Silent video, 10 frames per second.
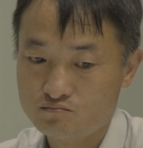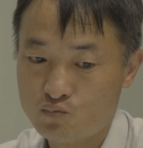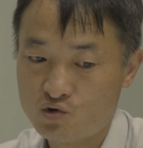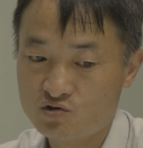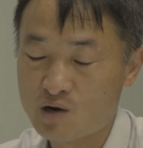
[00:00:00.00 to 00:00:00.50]

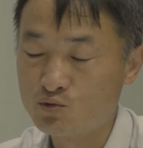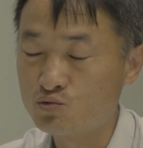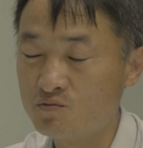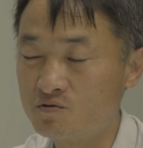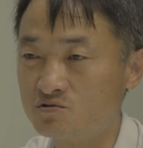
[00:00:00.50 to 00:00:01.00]
먹이는
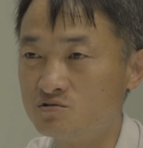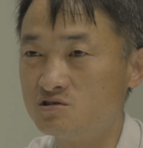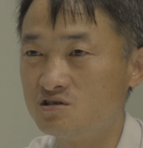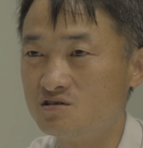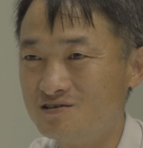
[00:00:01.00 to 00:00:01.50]
아무것도 못 먹는 거지.
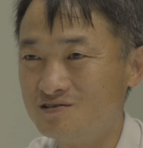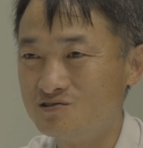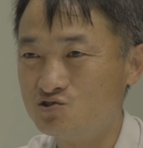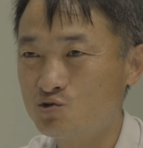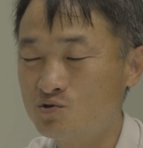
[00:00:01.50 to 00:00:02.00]
진짜.
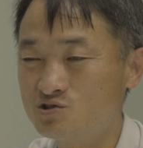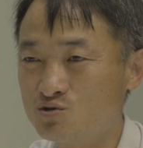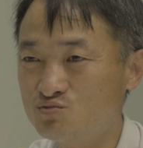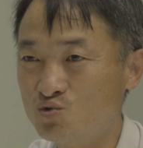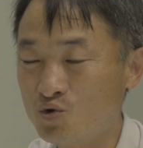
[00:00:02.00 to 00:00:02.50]
첫
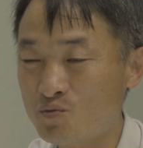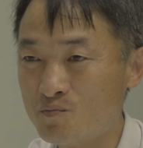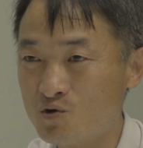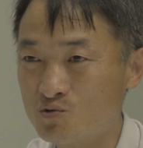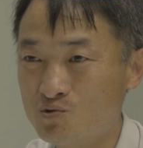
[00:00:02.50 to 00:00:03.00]
번째로 물고기 못
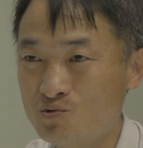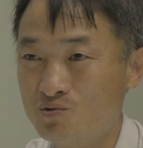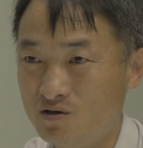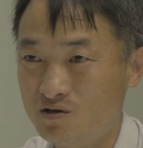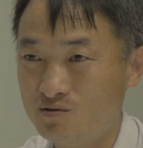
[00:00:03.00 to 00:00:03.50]
먹고,
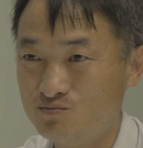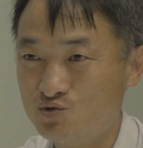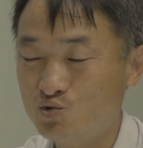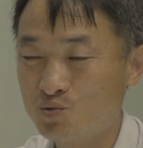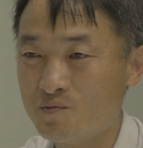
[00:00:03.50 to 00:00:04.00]

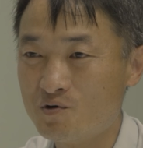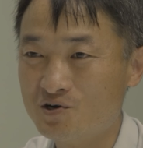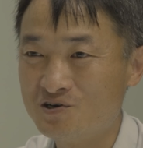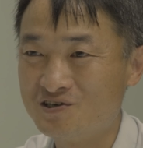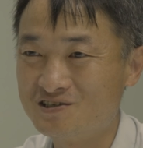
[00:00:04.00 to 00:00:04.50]
물고기 못
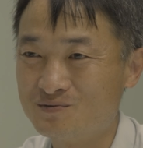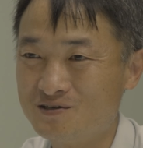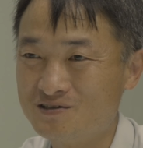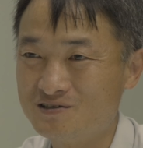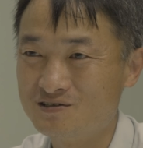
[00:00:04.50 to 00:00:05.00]
먹어요.
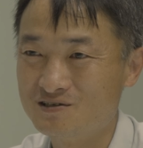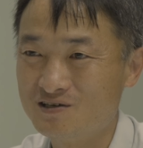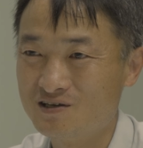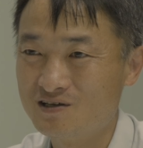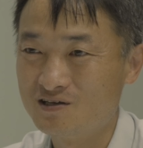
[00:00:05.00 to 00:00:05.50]
그러면
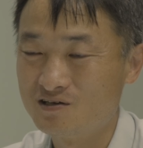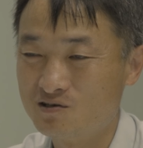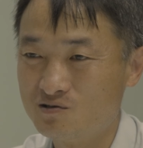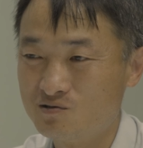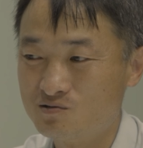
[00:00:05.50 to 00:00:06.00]

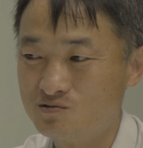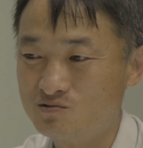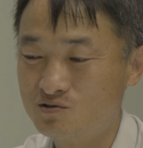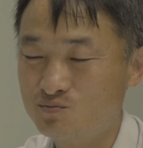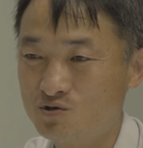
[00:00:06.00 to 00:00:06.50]
그렇죠.
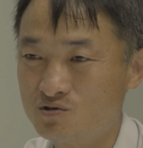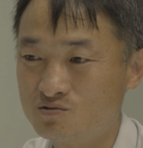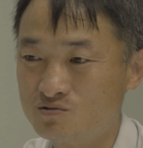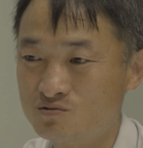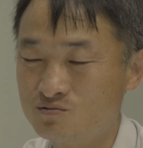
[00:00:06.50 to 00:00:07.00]

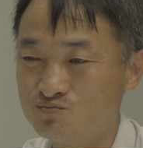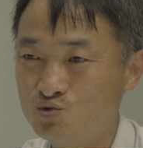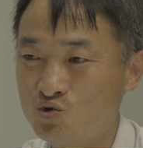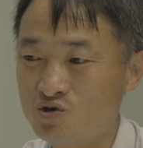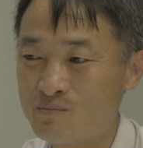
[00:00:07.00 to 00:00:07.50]
그러면
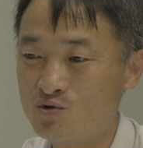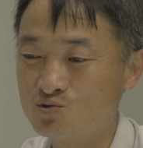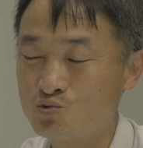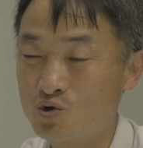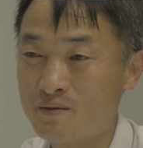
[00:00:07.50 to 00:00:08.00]
물고기 안
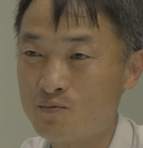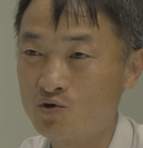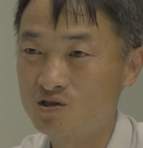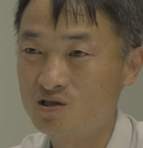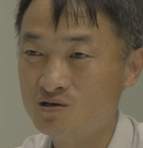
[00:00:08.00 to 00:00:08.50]
먹고 고기만
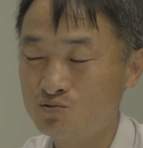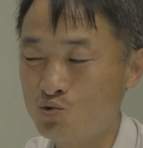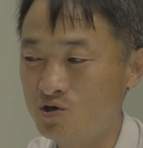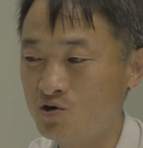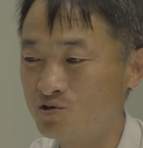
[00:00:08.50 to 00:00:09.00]
먹겠다?
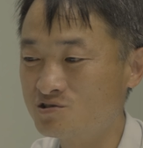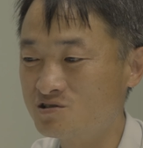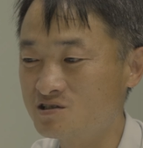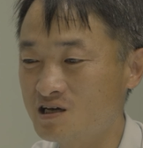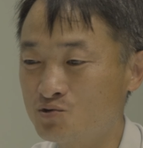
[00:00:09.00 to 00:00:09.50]
고기 어렸을
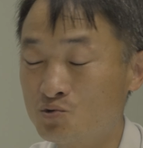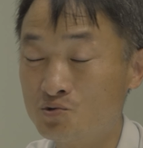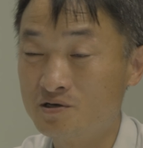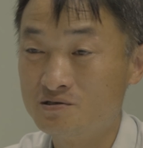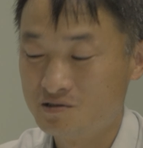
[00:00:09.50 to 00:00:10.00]
때
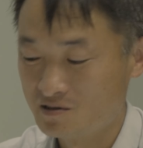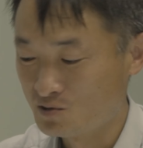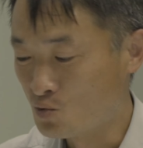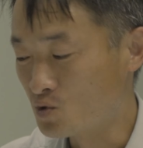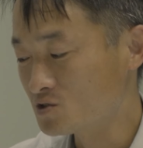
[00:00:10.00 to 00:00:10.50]
사료에
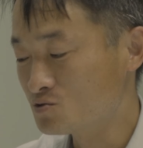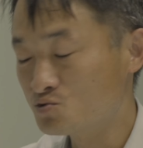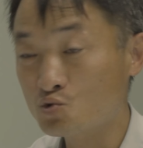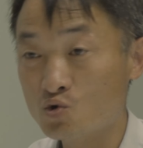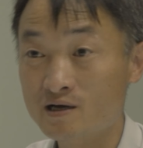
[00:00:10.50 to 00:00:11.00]

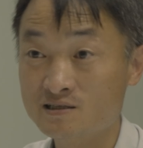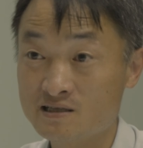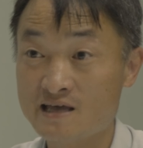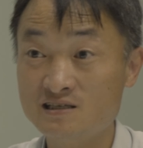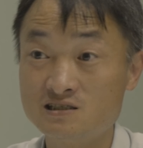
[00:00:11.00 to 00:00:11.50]
고기
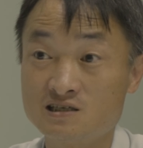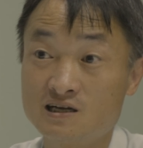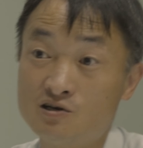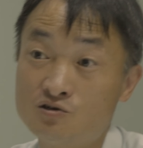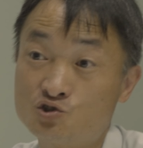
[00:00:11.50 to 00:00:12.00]
조그만 애들
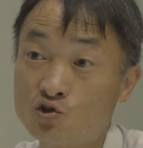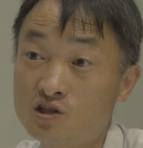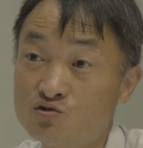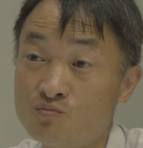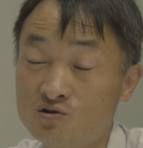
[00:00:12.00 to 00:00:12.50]
있잖아요.
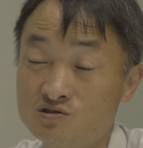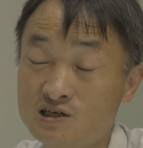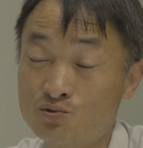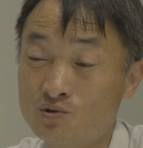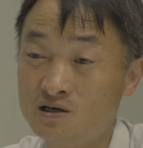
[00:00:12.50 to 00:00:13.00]
젖대고 먹는
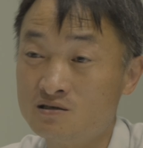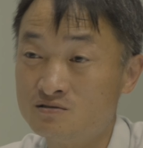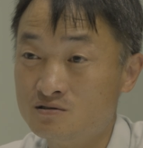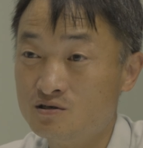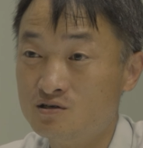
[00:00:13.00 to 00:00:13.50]

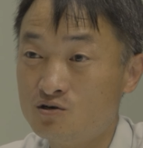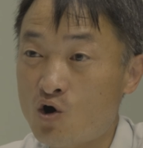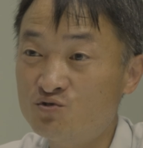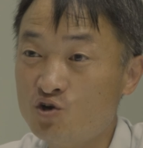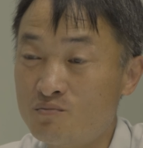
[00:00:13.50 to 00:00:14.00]
사료가
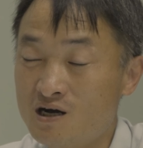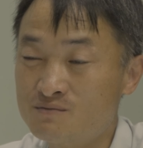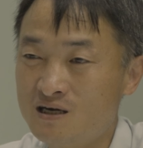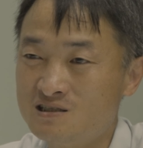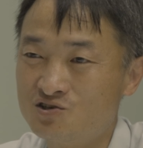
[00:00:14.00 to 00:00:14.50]
어분이
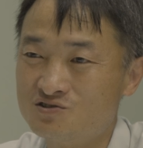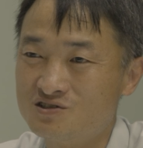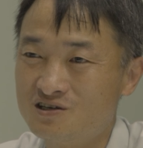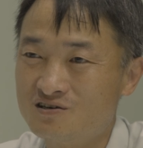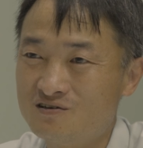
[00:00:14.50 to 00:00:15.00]
얼만큼 많이 들어있는데,